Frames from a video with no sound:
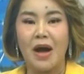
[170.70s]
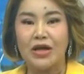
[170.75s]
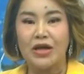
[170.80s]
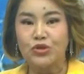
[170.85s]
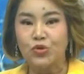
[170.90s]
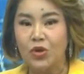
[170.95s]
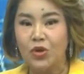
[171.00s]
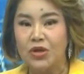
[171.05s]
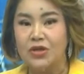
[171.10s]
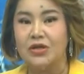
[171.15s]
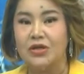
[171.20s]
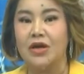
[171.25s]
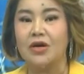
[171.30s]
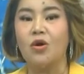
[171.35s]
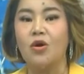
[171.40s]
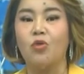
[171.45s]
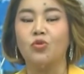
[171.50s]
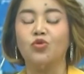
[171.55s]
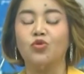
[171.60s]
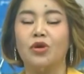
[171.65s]
มาช่วยเหลือ
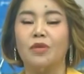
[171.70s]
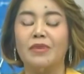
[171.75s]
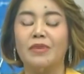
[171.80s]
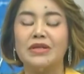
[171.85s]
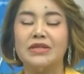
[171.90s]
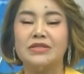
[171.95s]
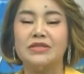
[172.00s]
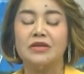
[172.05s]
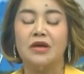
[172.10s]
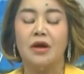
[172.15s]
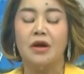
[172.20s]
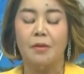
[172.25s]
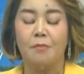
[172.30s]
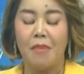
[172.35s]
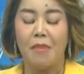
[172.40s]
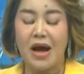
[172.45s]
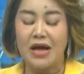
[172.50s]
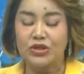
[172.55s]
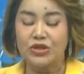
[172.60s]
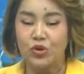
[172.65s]
กองทุนน้ำมัน
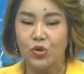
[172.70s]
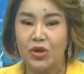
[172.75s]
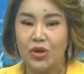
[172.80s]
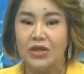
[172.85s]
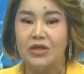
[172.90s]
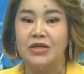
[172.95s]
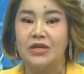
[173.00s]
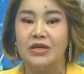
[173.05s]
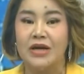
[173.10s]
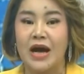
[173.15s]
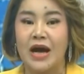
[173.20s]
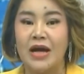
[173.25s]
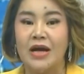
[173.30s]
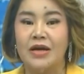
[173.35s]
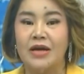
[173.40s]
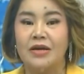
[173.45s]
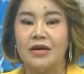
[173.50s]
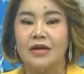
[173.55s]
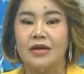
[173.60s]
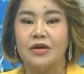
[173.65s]
มาช่วยเหลือ
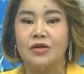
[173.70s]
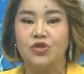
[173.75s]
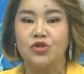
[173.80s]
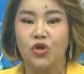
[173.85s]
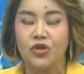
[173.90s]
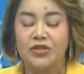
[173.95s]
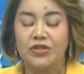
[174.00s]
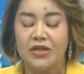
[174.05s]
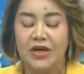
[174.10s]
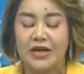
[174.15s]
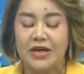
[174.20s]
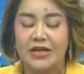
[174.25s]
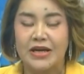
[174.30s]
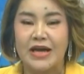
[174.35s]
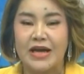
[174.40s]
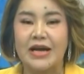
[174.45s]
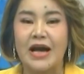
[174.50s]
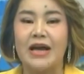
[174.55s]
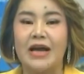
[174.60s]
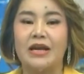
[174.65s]
ชดเชย
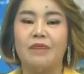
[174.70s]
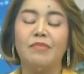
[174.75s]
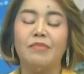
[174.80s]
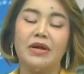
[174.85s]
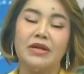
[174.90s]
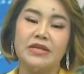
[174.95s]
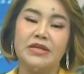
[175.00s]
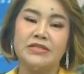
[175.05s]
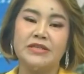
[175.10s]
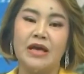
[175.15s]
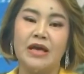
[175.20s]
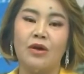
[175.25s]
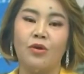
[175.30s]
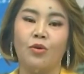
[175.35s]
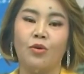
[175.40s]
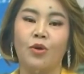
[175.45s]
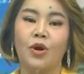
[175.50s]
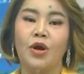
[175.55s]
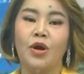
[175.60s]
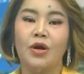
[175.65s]
ราคาน้ำมันดีเซ
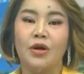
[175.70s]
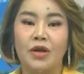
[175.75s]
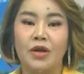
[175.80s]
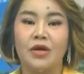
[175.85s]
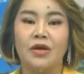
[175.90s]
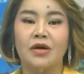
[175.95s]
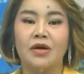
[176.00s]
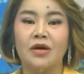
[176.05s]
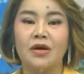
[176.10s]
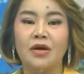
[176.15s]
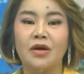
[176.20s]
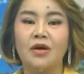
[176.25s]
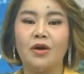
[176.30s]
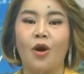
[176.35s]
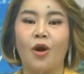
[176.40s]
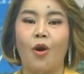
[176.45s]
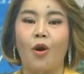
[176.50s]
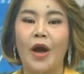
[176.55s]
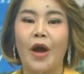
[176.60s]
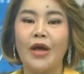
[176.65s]
ล หรือ
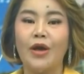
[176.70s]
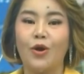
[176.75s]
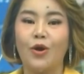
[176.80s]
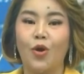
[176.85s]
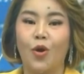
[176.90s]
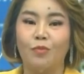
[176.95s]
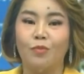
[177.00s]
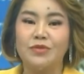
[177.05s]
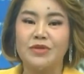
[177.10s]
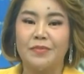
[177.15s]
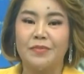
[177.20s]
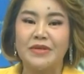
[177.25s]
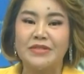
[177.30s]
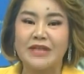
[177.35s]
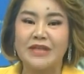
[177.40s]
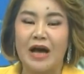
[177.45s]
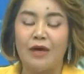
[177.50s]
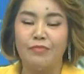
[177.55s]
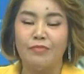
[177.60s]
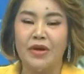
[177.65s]
ขอให้กรมสรรพ
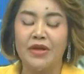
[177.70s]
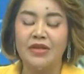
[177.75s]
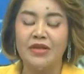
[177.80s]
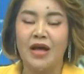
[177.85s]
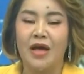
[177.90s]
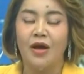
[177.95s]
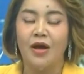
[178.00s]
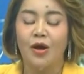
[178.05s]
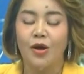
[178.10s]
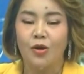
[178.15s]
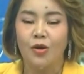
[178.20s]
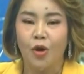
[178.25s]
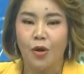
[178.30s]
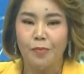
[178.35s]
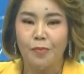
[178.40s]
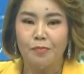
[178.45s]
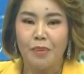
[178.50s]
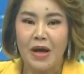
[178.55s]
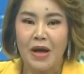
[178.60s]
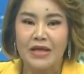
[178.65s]
สามิตเนี่ยล
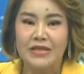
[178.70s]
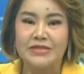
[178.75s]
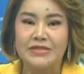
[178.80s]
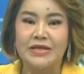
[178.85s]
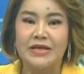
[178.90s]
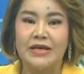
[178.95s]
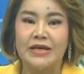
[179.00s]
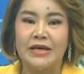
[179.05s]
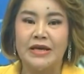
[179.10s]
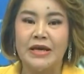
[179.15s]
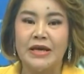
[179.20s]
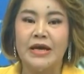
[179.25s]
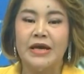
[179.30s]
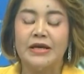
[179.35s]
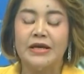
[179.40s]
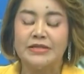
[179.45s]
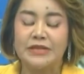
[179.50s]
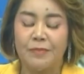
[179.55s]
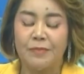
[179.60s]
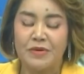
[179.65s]
ดภาษี
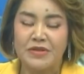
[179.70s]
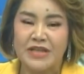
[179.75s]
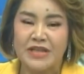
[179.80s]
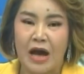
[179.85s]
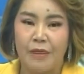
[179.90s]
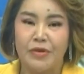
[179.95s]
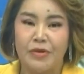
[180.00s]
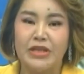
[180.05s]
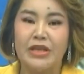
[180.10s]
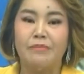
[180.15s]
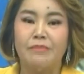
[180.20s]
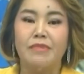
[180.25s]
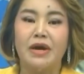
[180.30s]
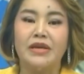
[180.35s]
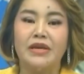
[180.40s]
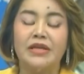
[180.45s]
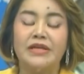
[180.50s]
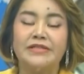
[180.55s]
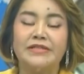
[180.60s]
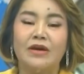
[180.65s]
สรรพสามิตน้ำ
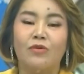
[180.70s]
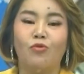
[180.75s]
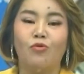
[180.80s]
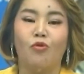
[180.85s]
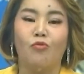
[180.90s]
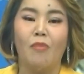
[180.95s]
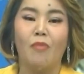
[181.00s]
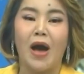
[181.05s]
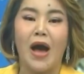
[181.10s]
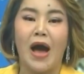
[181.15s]
มันดีเซลลง